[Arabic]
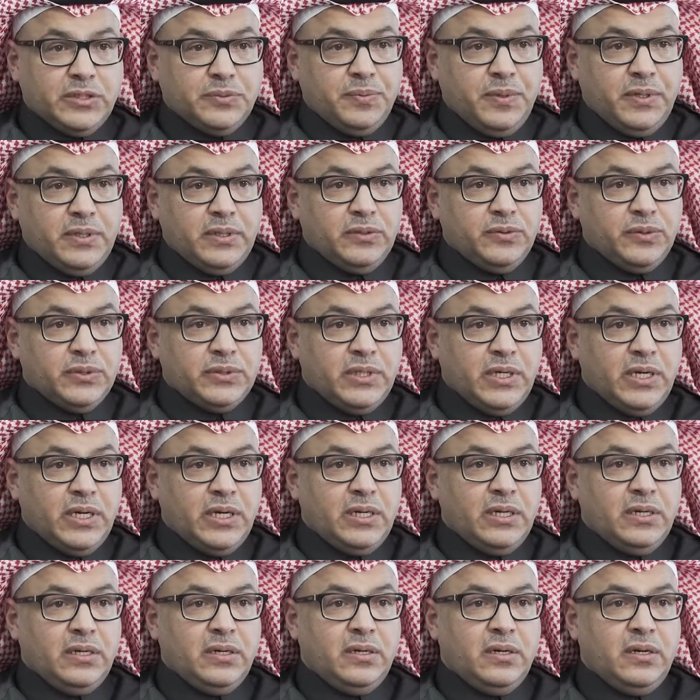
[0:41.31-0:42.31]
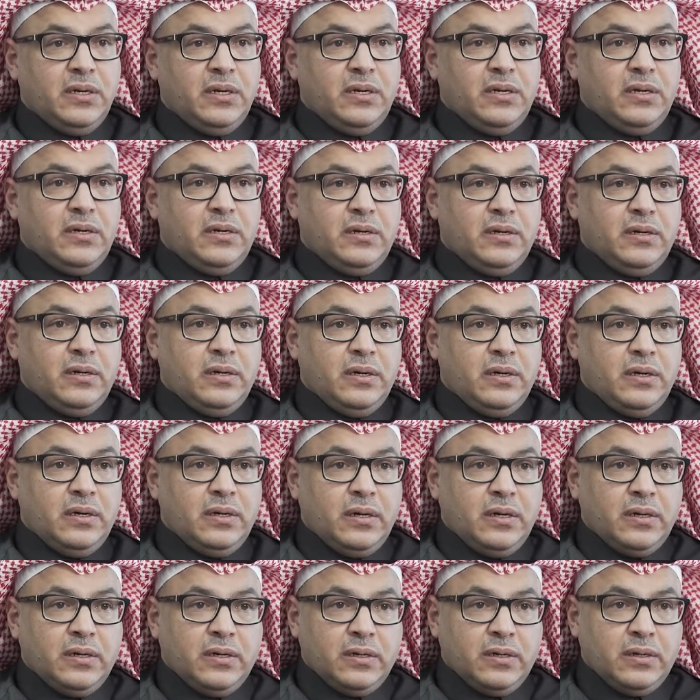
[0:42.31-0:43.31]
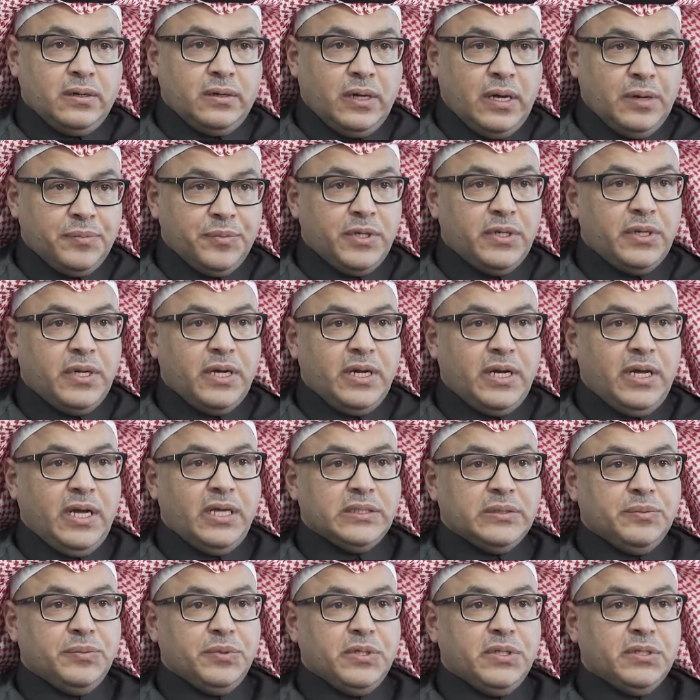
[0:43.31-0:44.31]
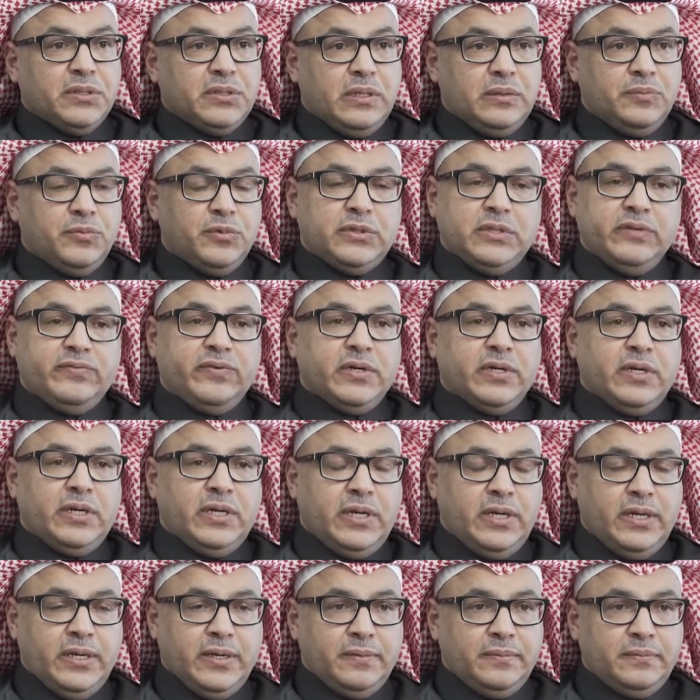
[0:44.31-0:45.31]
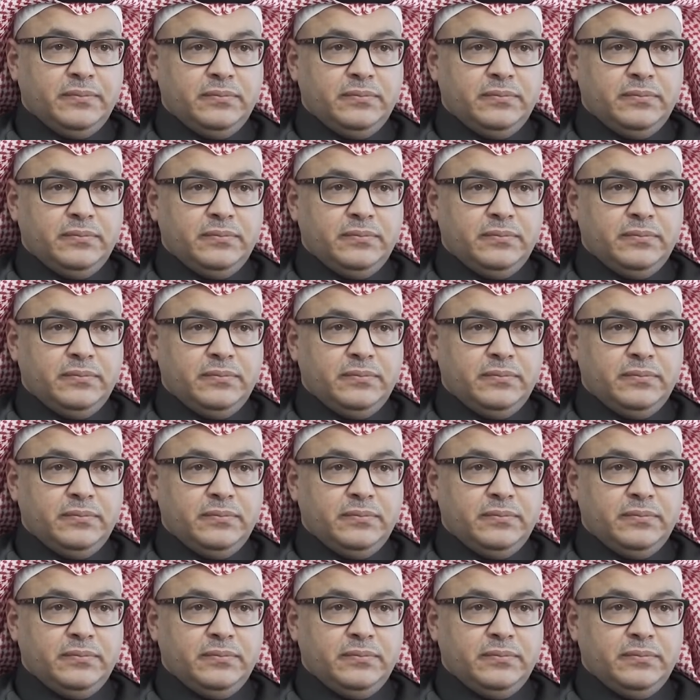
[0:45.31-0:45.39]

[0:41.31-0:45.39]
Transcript: سبحانه وتعالى آه، عملنا على حسب الخطة المتفق عليها